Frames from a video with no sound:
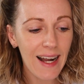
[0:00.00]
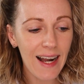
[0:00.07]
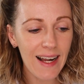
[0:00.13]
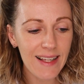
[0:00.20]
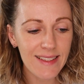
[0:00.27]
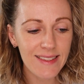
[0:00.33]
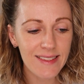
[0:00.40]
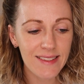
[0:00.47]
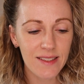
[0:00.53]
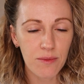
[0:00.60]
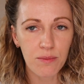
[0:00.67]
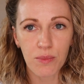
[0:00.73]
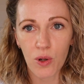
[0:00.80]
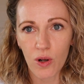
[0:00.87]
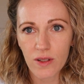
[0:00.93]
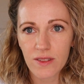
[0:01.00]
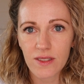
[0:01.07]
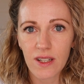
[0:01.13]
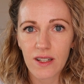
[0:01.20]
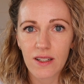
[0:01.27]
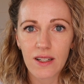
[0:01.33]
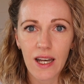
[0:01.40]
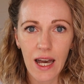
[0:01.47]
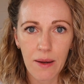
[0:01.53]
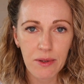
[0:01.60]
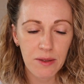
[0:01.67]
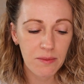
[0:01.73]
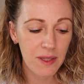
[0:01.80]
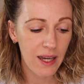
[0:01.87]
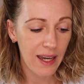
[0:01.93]
Als Bronzer habe
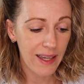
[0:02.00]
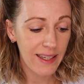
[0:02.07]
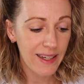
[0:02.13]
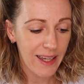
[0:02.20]
ich mir einen